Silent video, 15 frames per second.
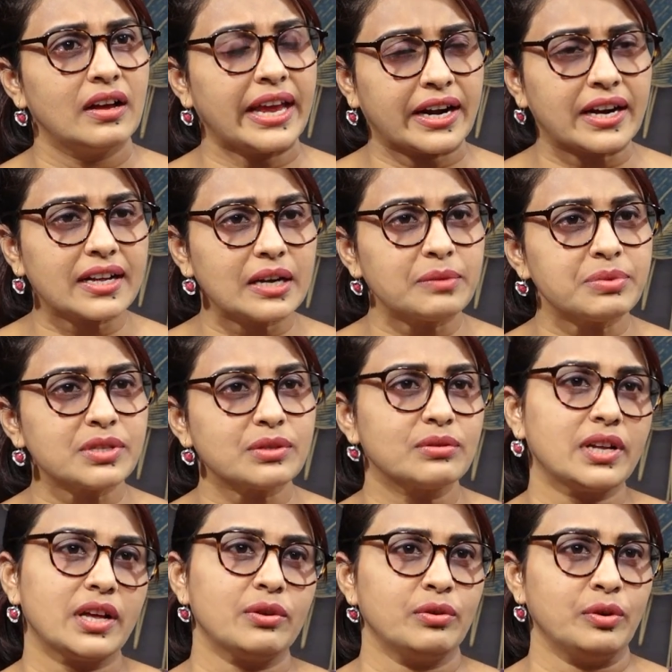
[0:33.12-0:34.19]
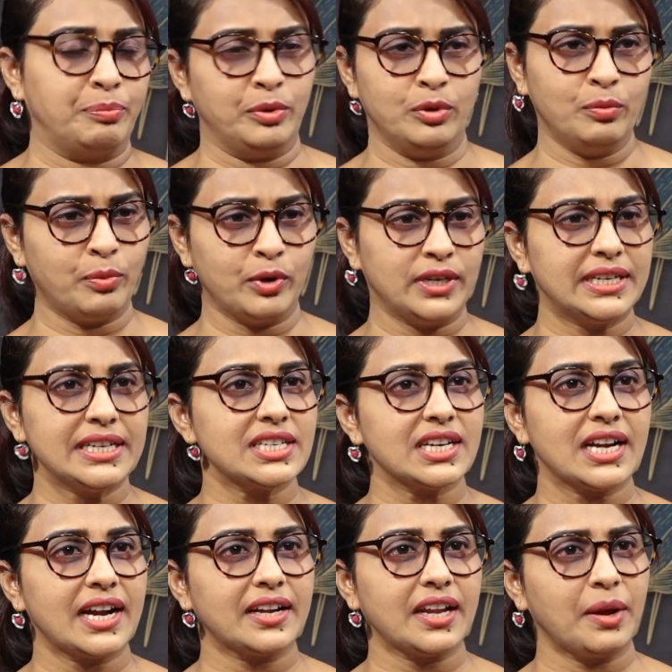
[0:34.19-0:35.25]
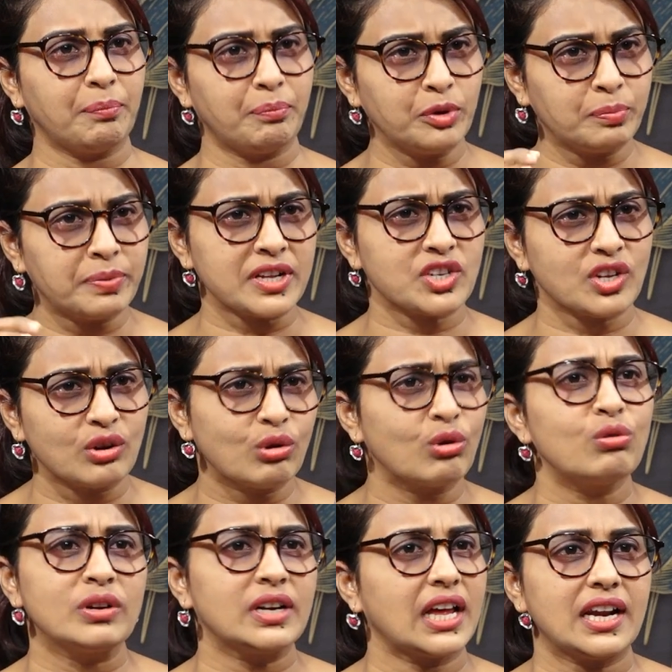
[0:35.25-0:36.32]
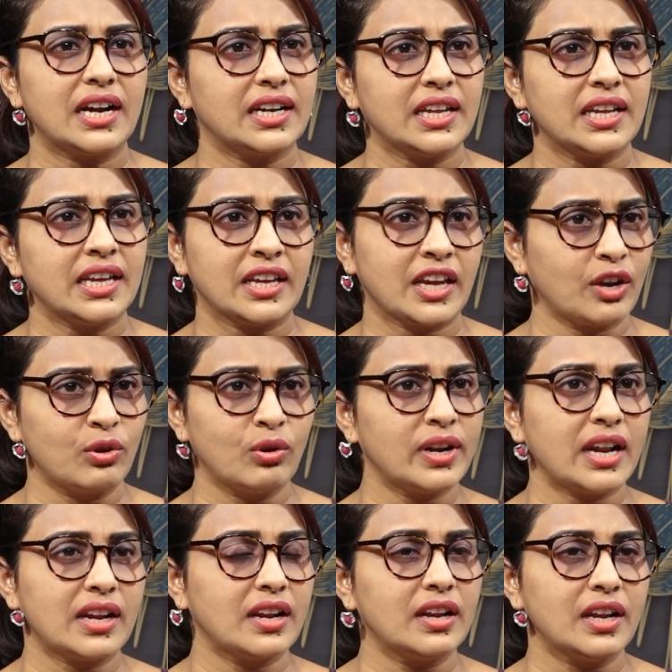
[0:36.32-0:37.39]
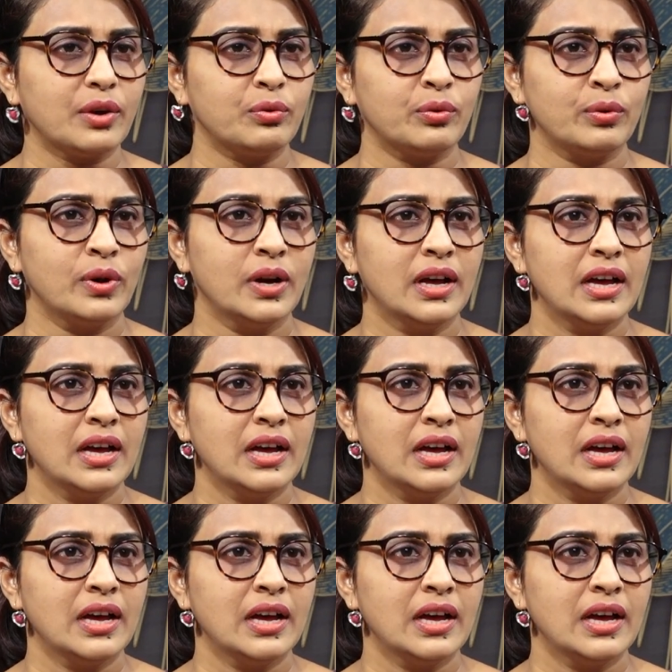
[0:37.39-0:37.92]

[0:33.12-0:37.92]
ఎక్కడ కనిపిస్తున్నారు ఇప్పుడు పొలిటీషియన్ అంటే ఎప్పుడు ప్రజల్లో ఉండాలండి ఇంకెన్నో నెలలు లేవు